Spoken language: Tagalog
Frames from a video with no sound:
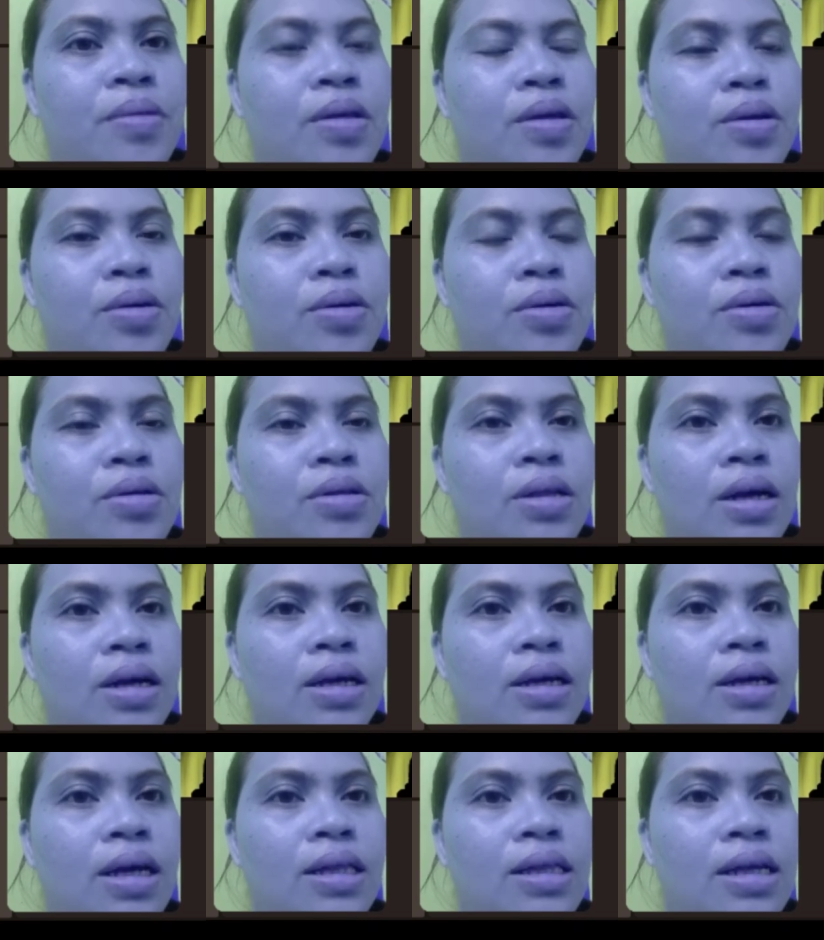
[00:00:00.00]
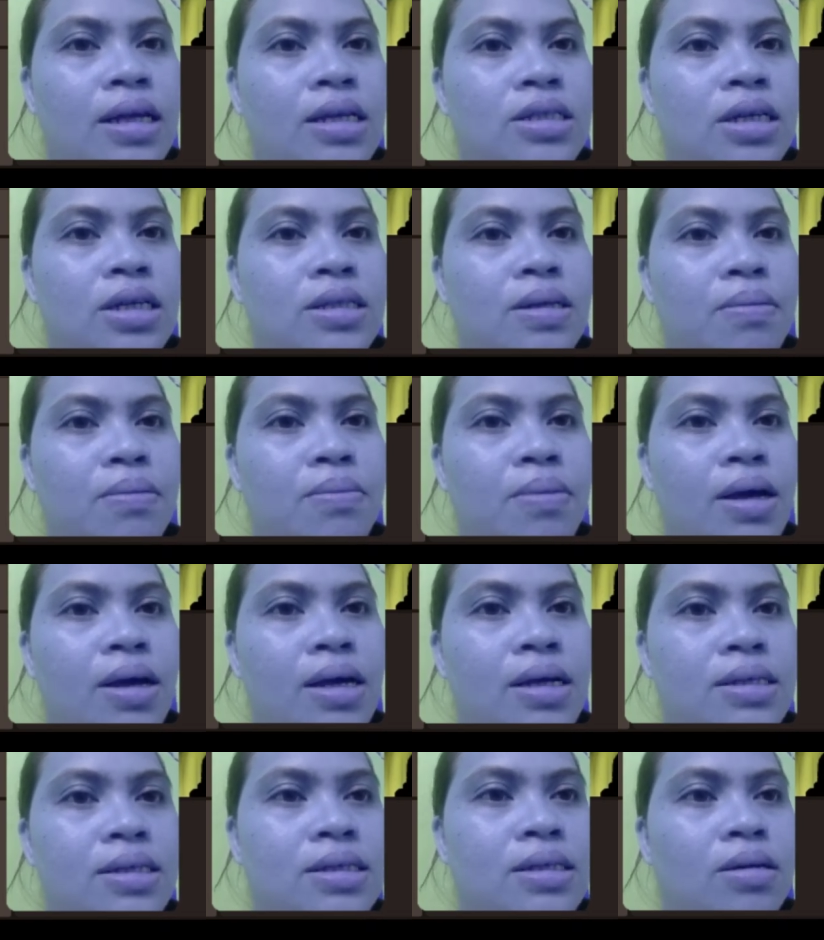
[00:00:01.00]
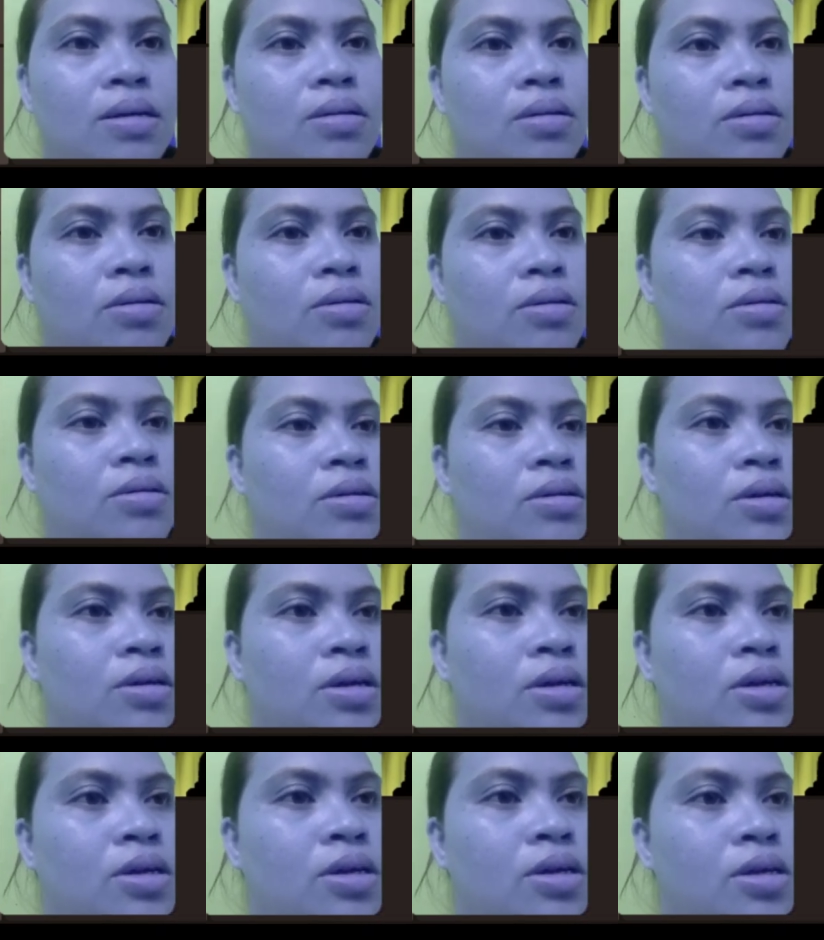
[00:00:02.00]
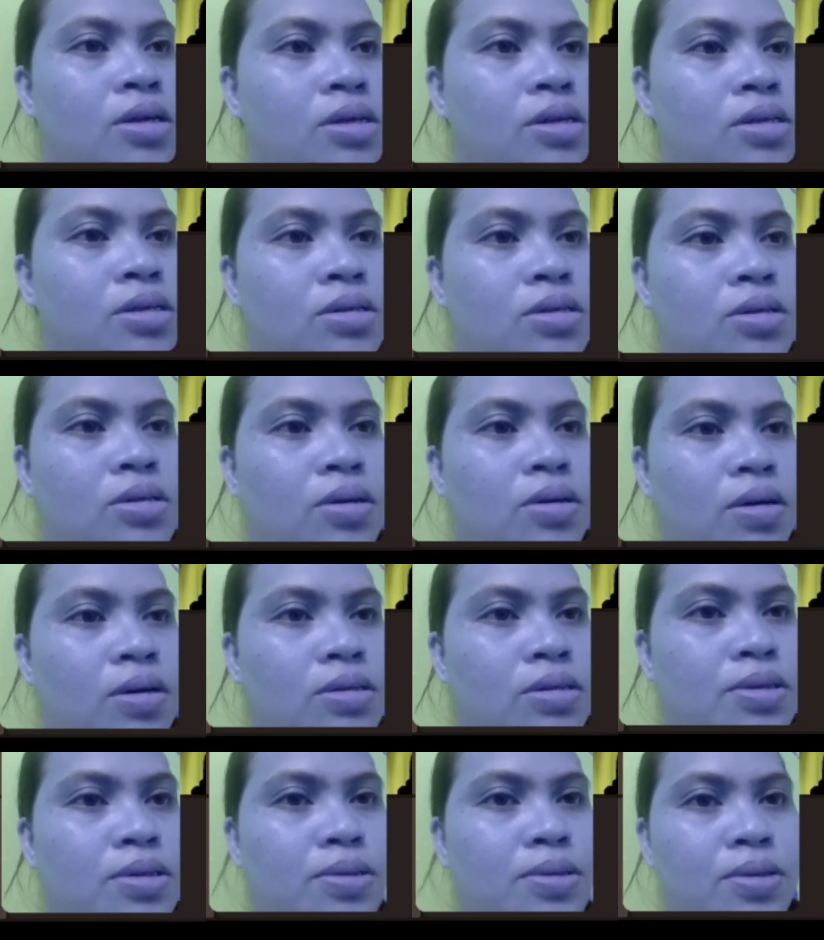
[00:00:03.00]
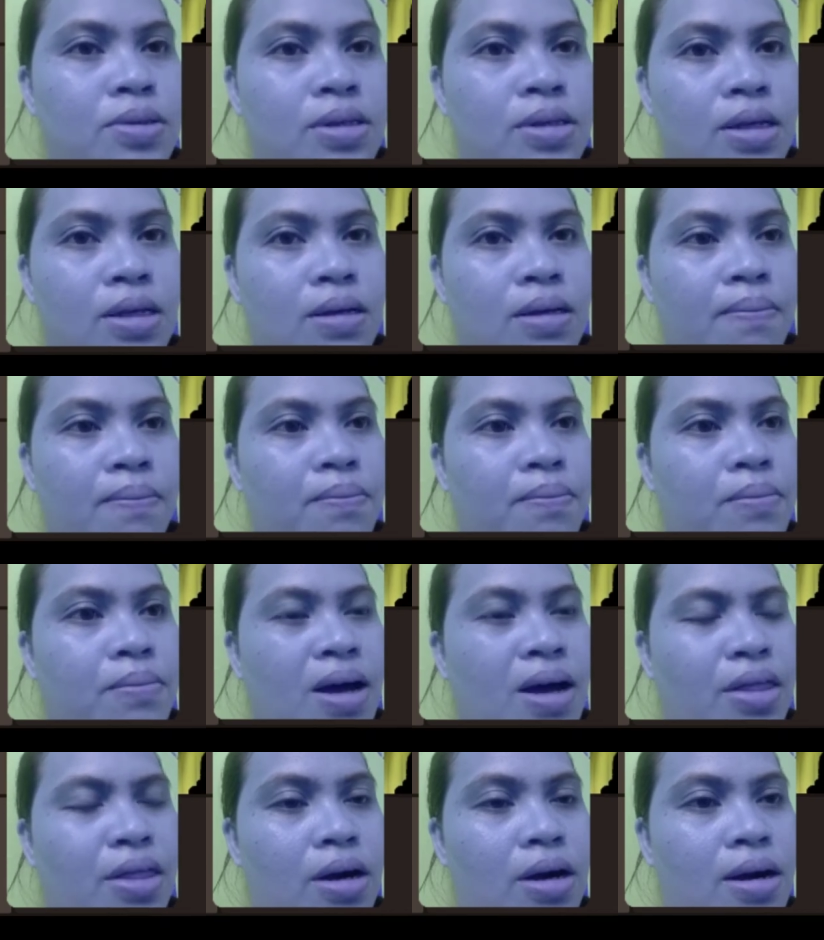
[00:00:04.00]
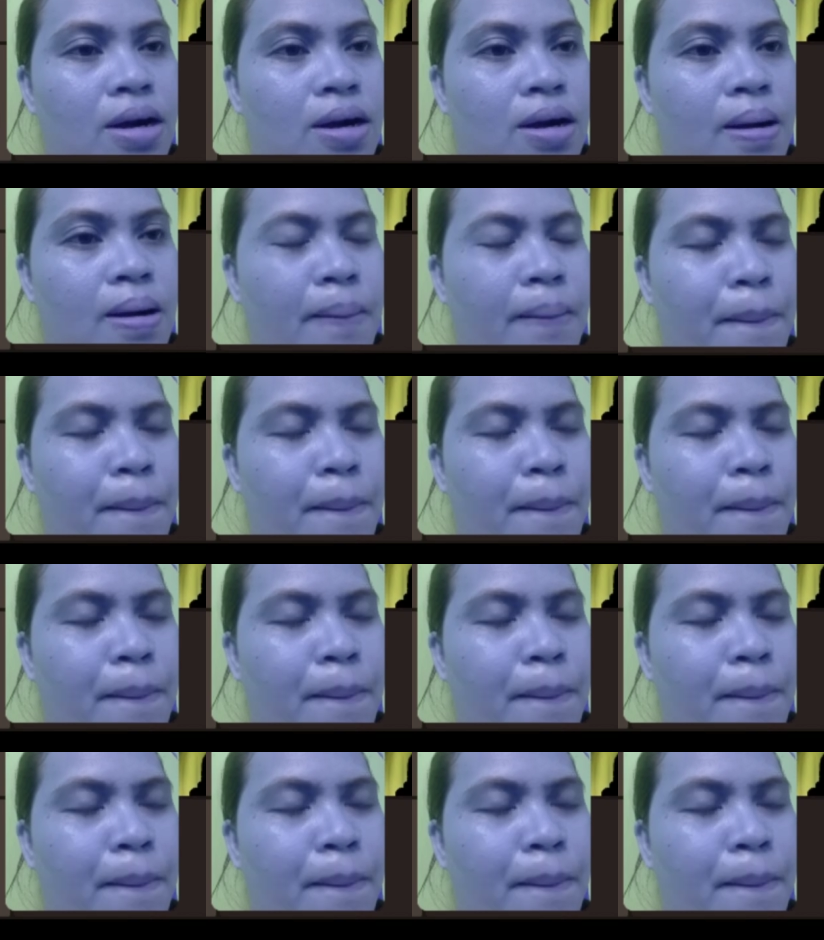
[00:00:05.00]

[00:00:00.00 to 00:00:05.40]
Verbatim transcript: Yun. Nakikita na siya the best. O. So, sunod, mother.